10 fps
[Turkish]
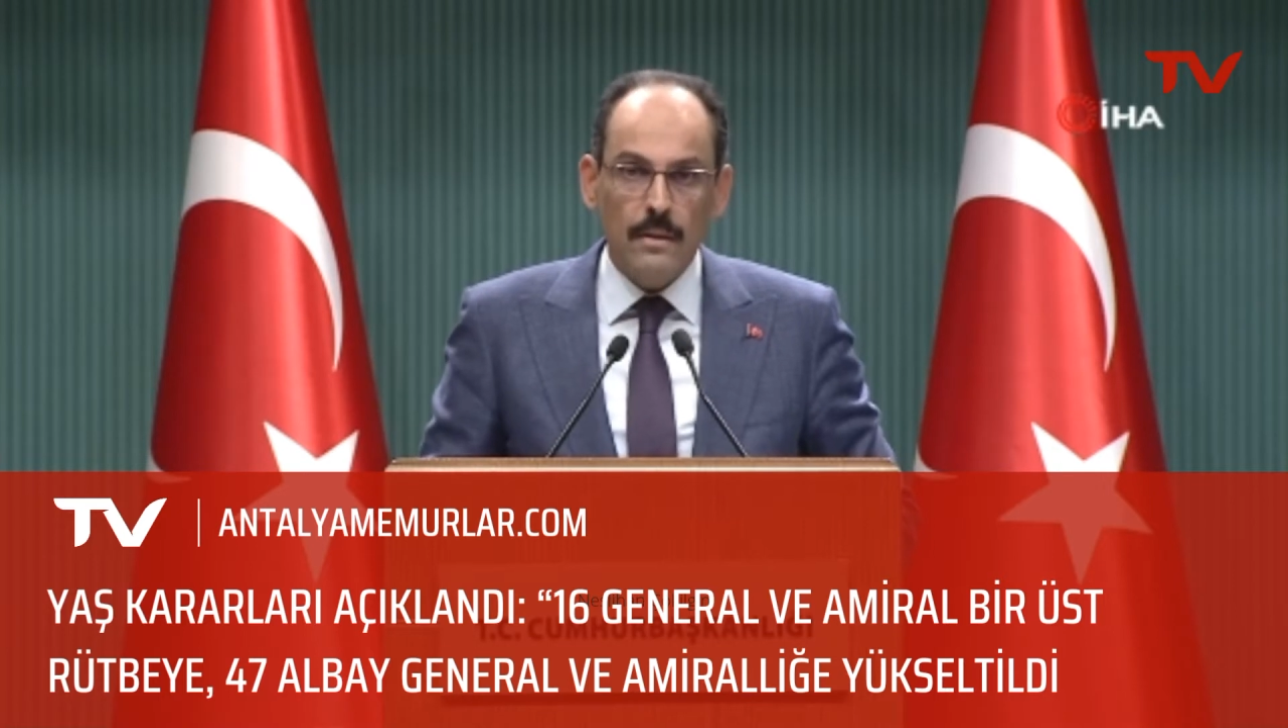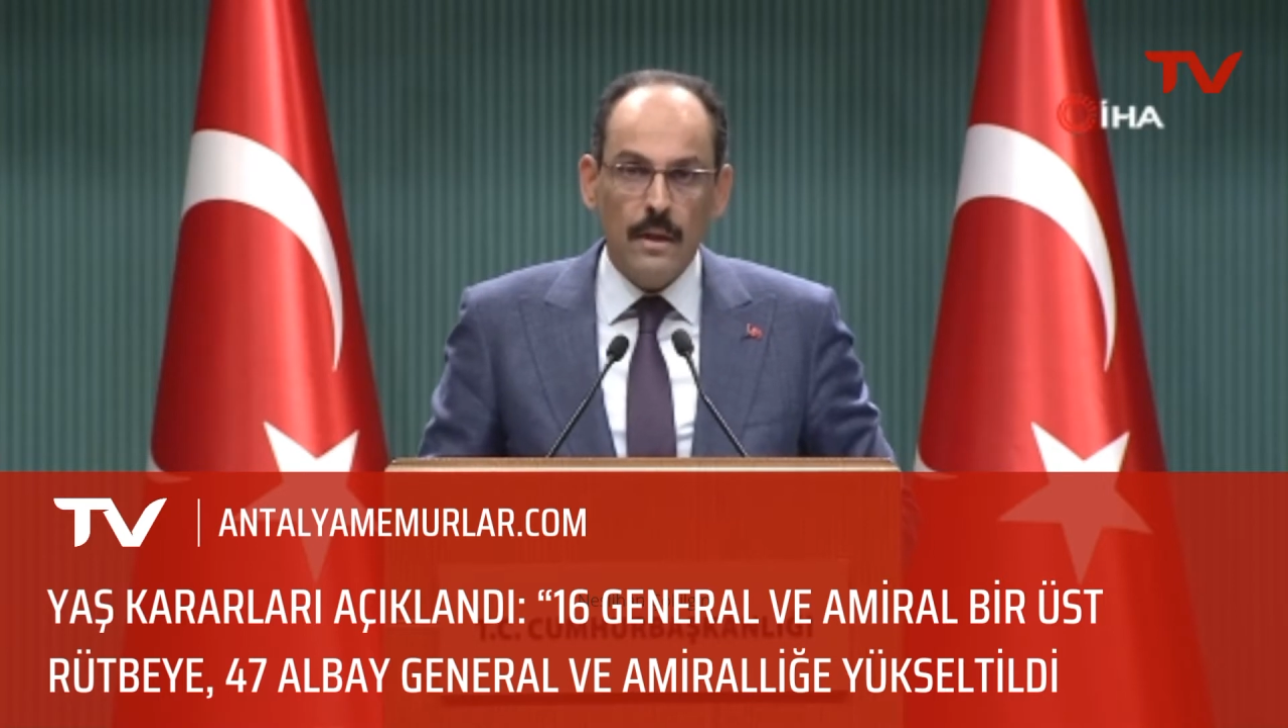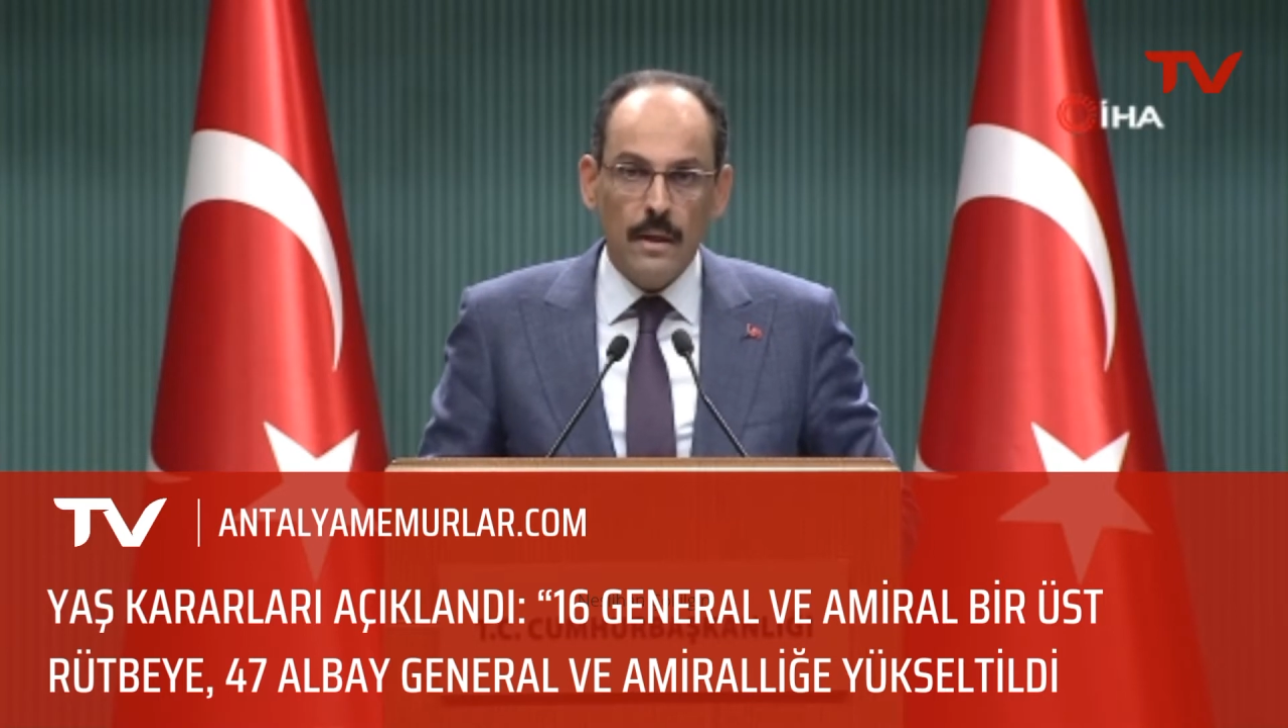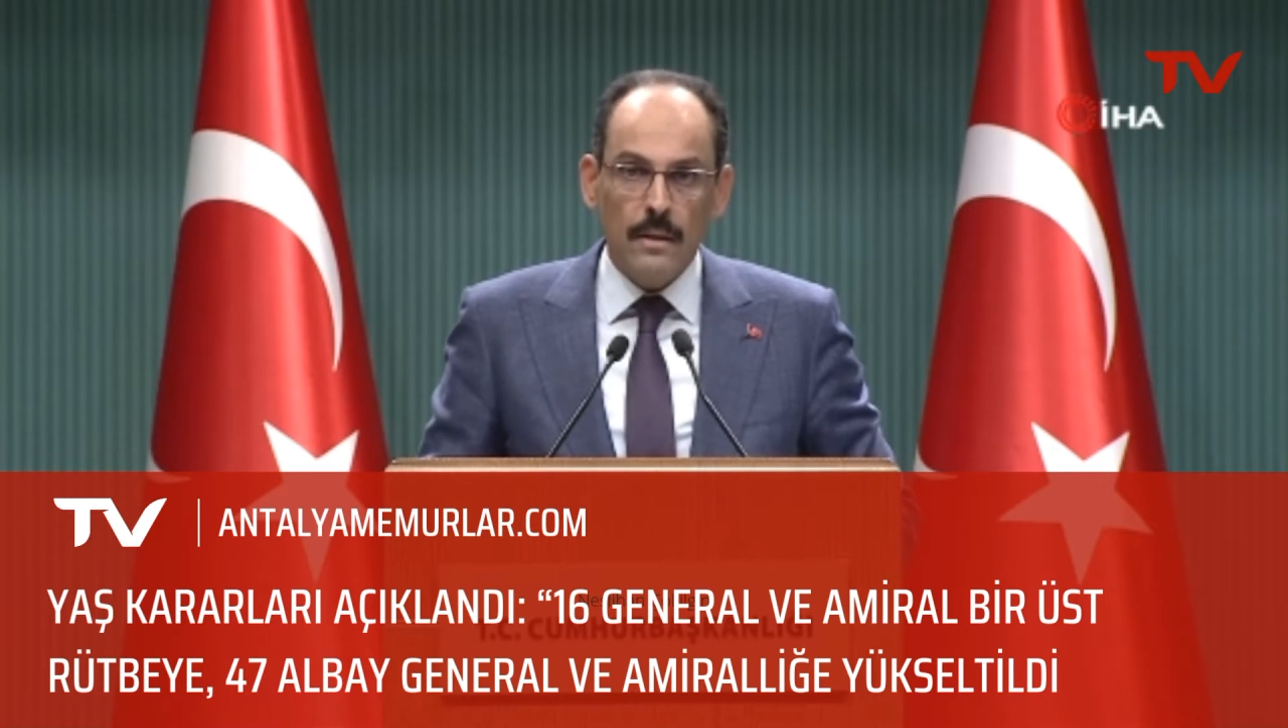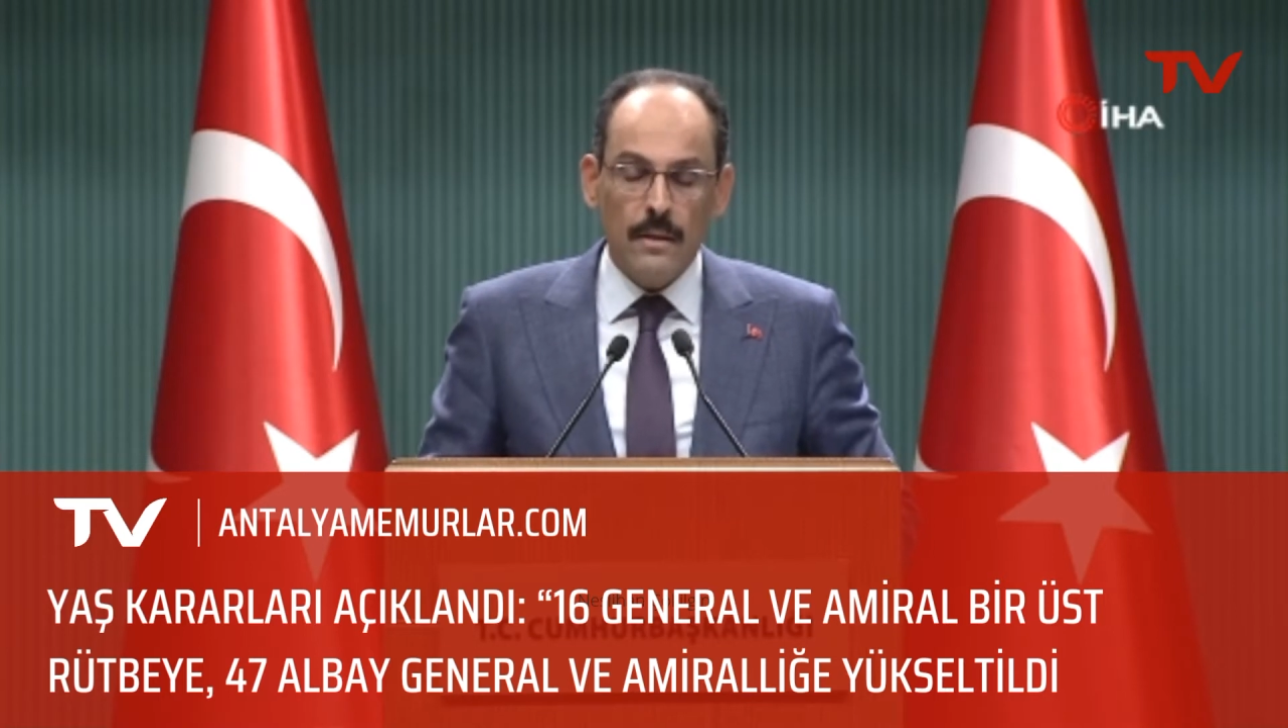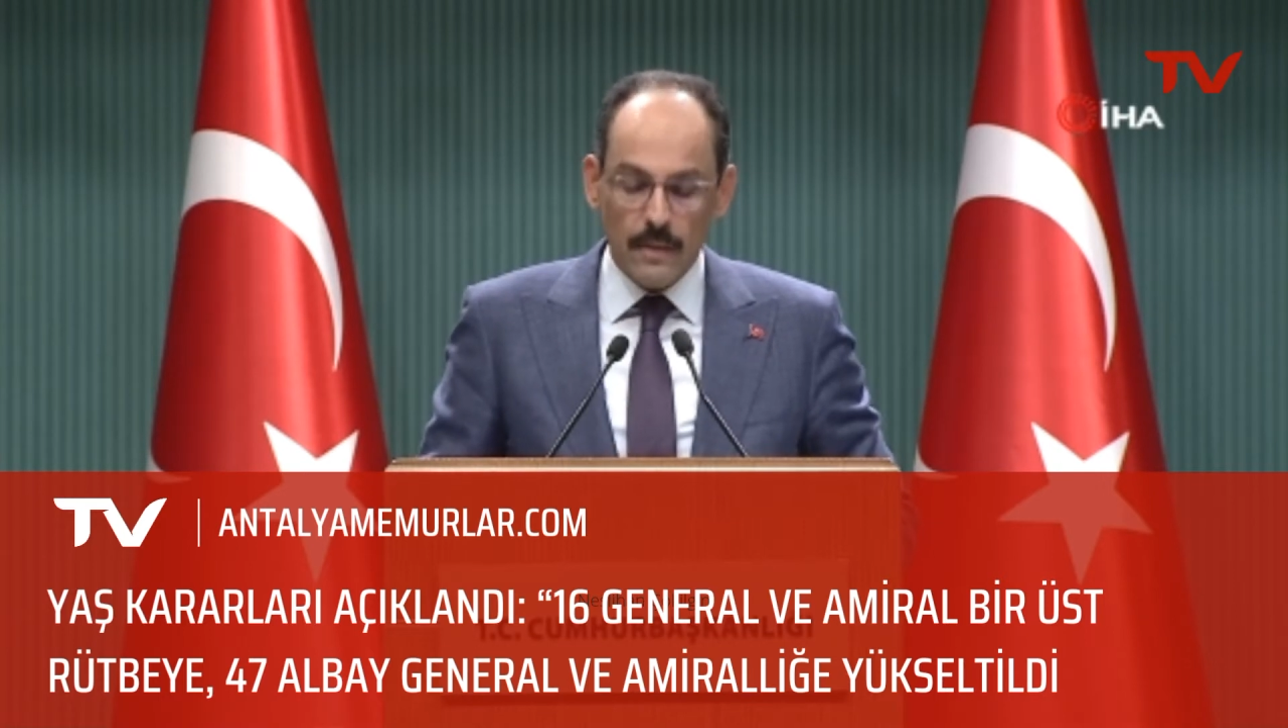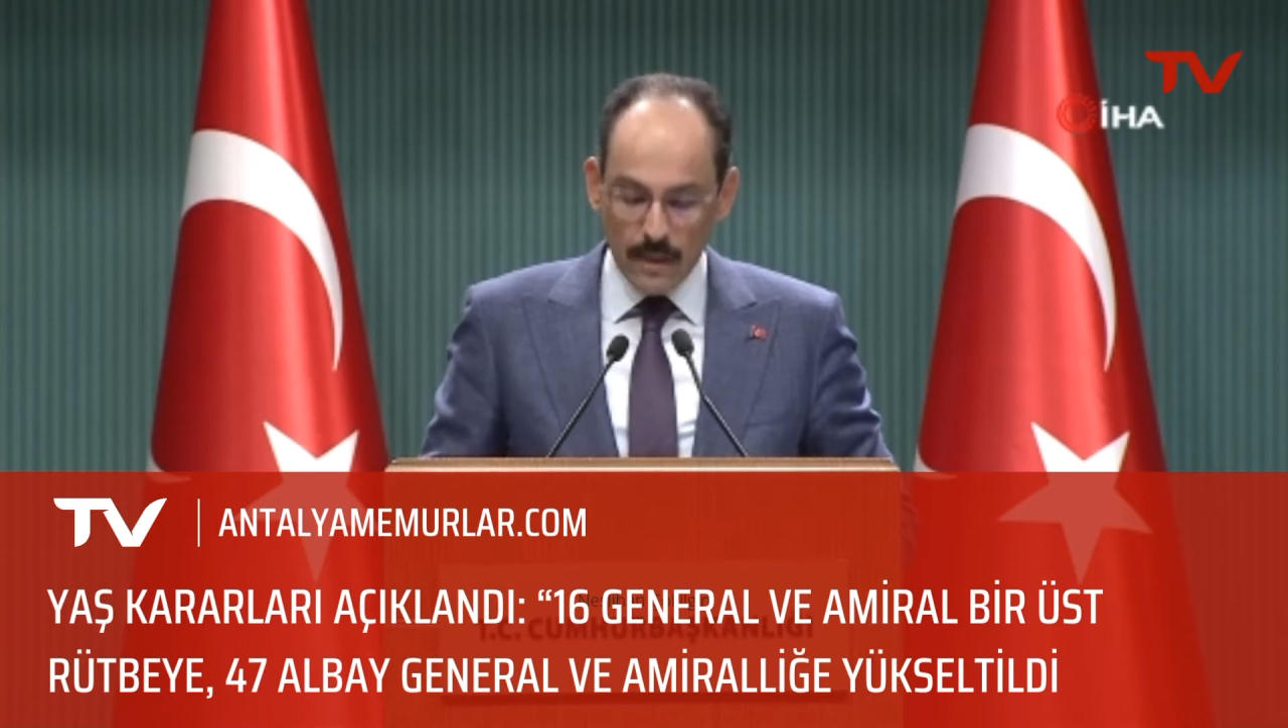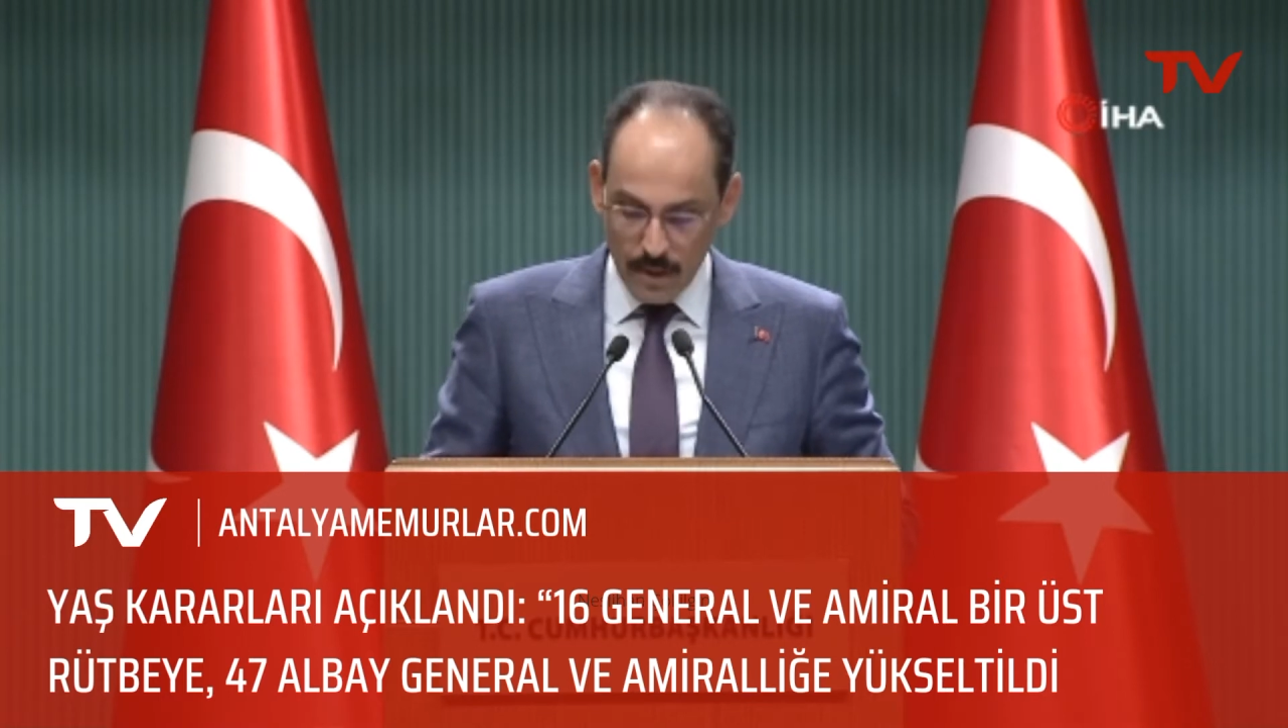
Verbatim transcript: tarihinden